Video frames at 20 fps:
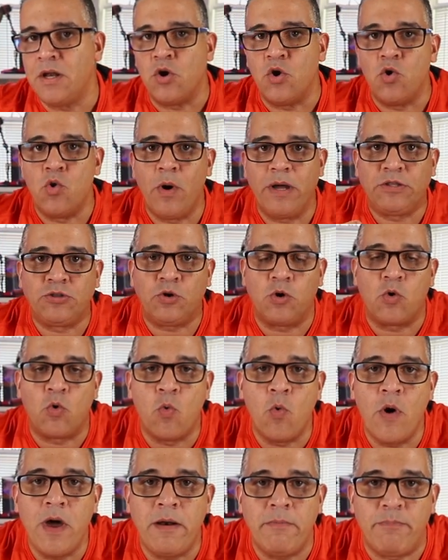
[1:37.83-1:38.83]
Nuestro
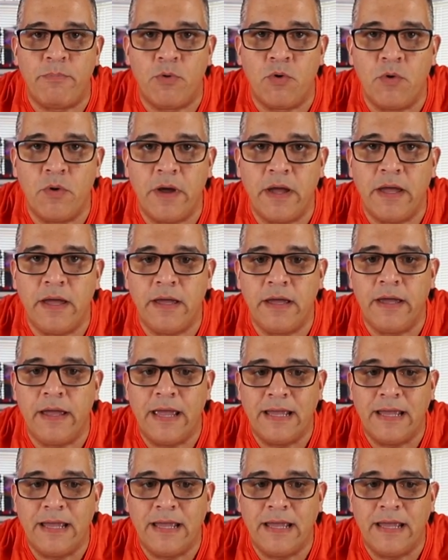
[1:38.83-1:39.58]
cuerpo eh,